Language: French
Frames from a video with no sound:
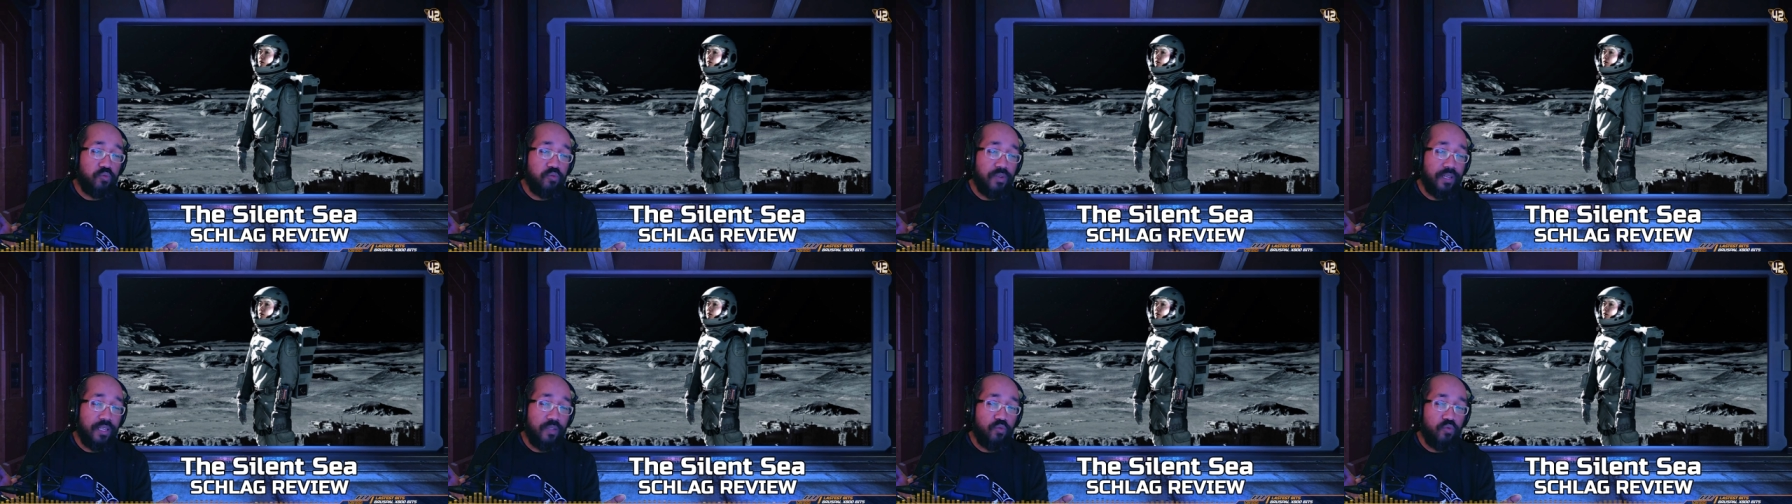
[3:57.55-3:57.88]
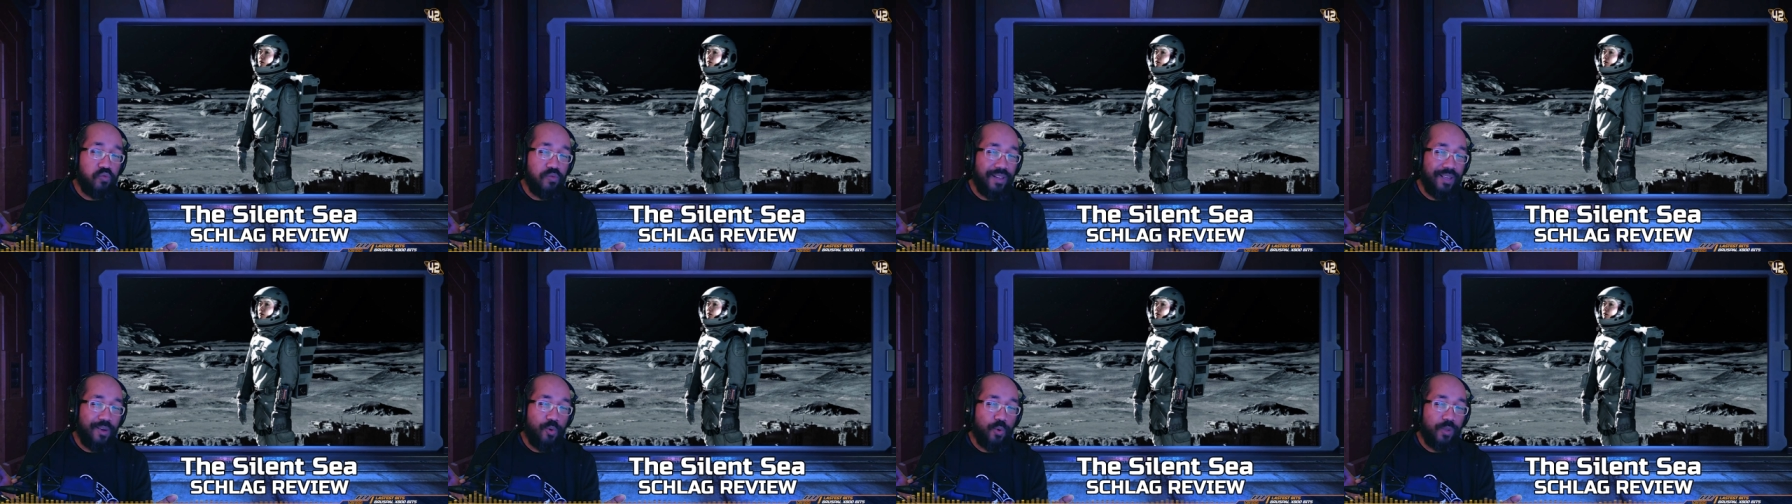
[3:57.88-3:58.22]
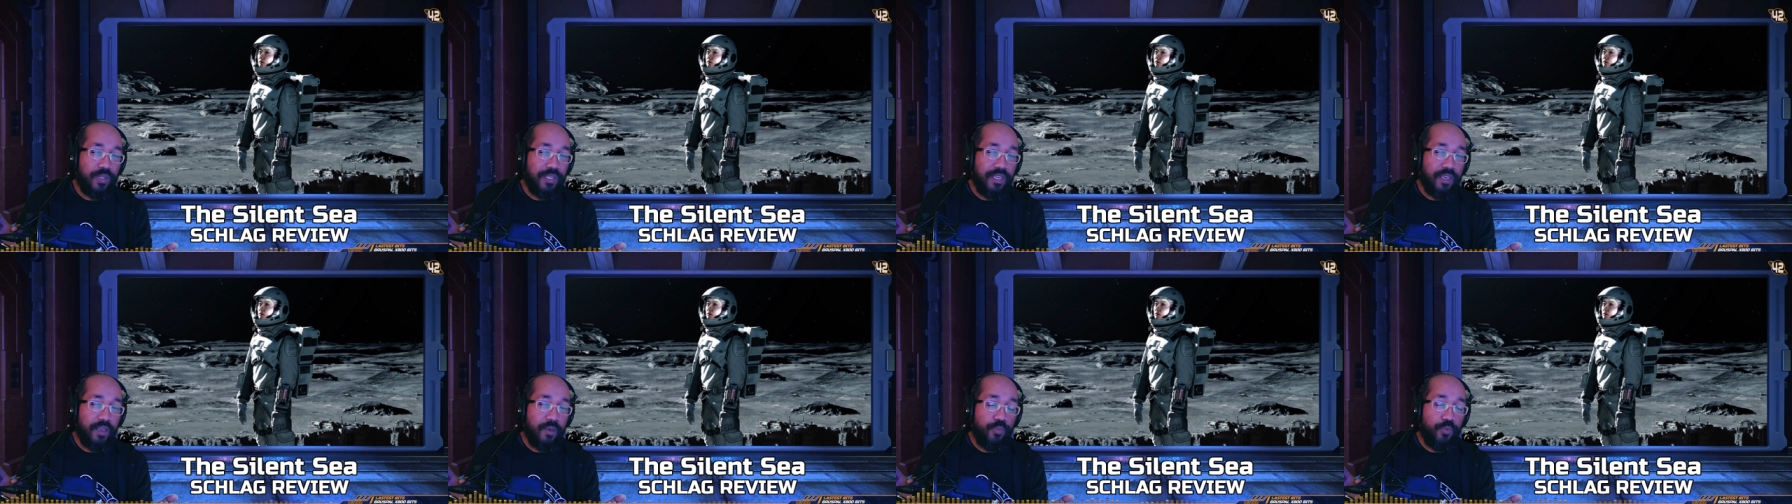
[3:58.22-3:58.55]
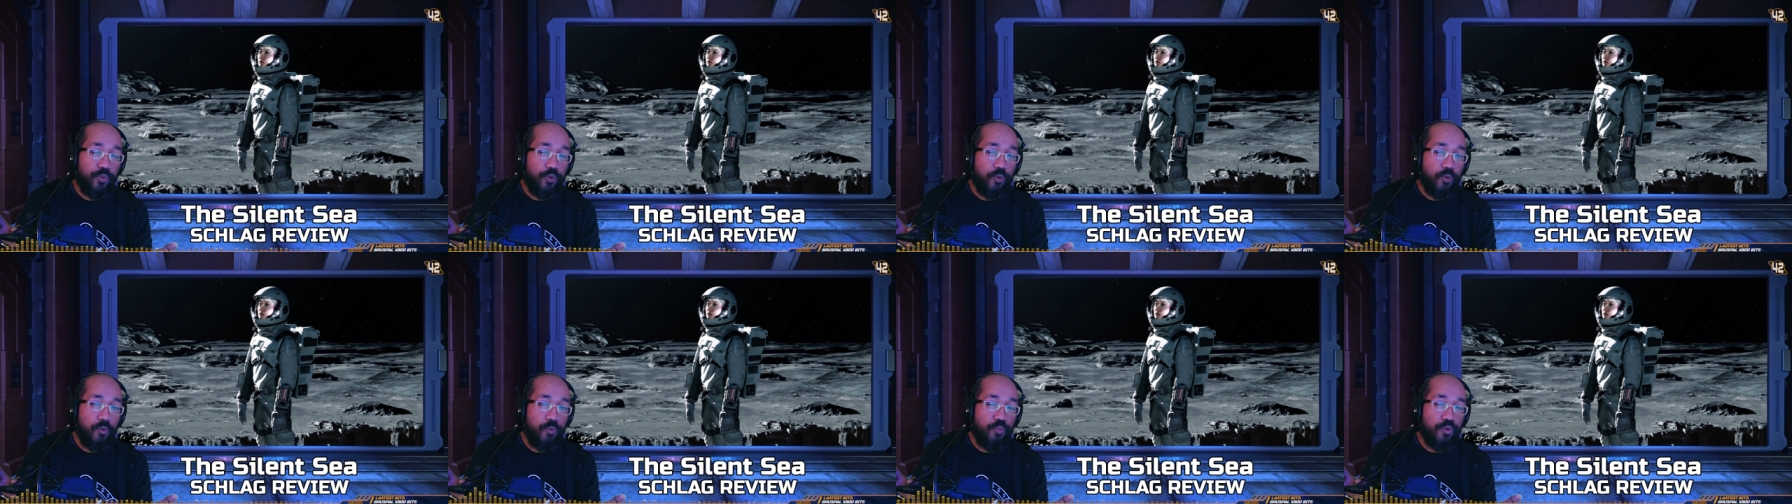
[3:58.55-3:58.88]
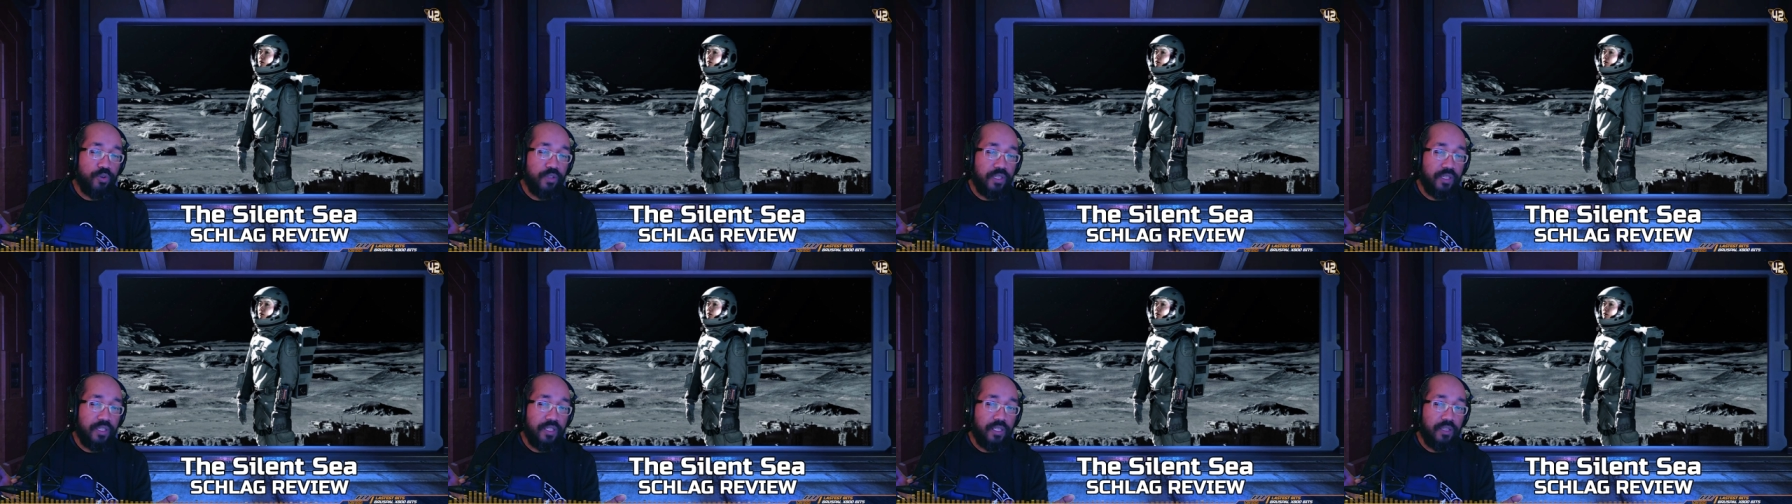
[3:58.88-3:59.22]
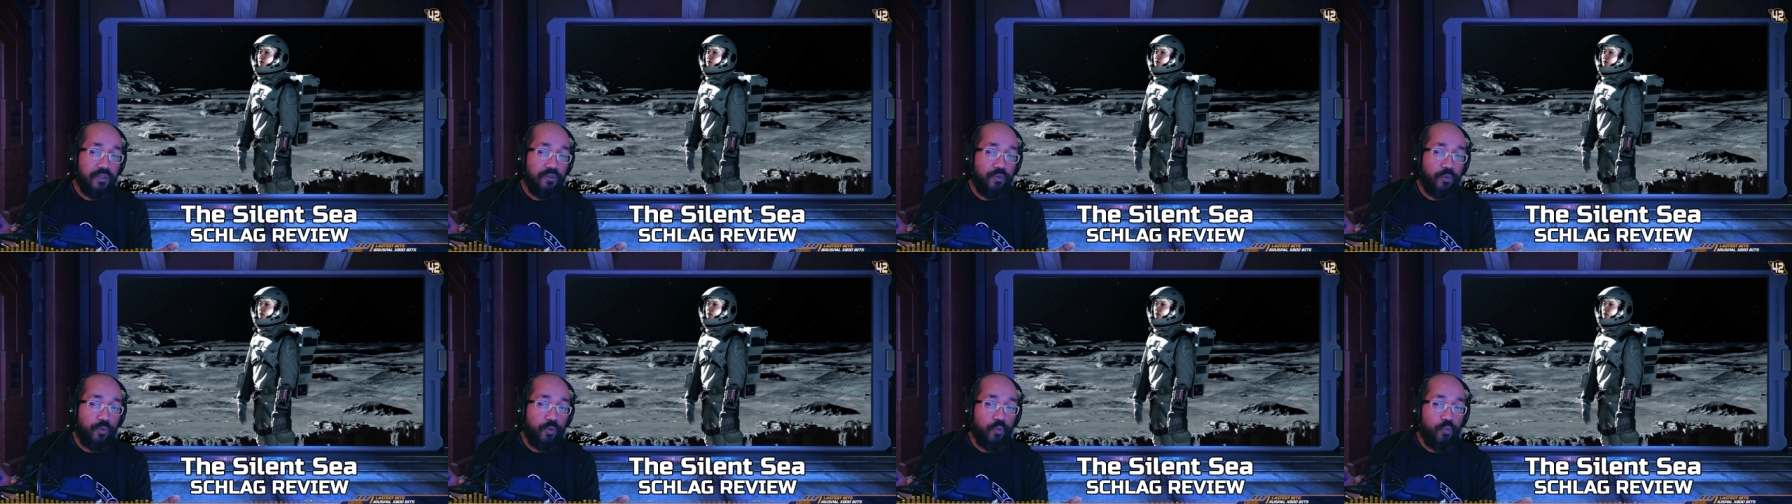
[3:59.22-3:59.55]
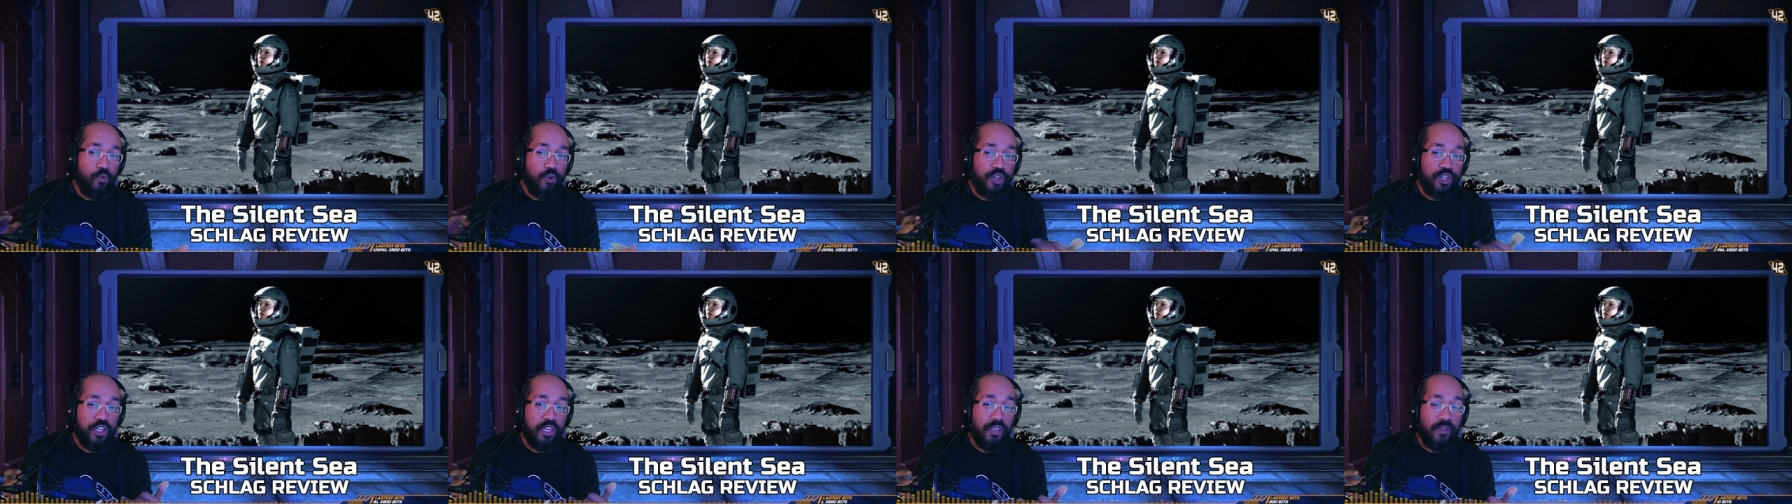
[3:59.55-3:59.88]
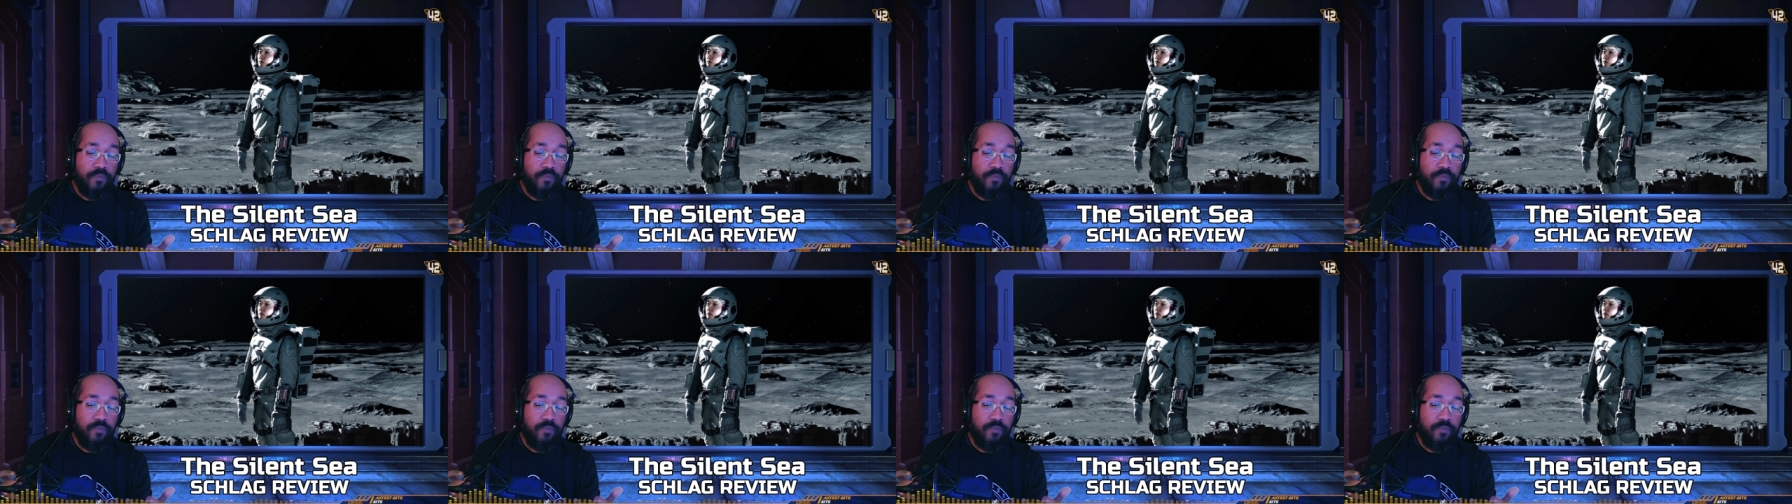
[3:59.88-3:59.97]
tous les, tous les côtés un peu positifs que moi